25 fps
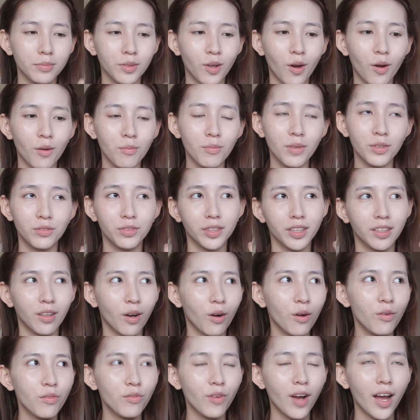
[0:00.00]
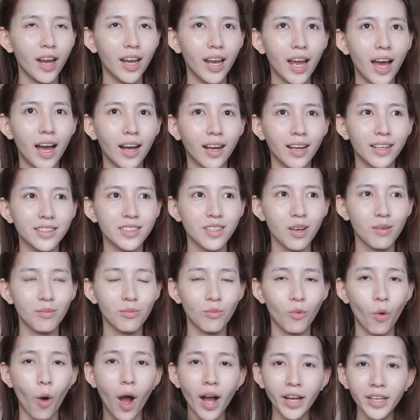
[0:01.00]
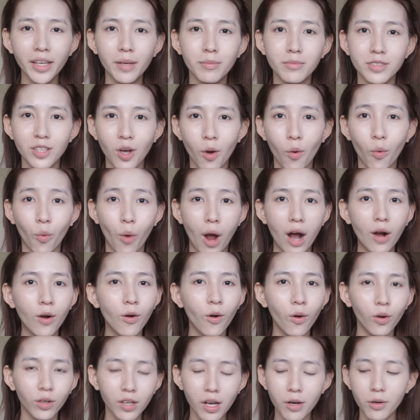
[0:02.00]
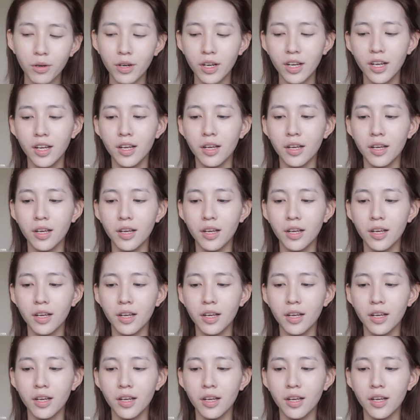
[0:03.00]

nó bởi vì nó không phải là cái dòng quá kiềm dầu quá khô đâu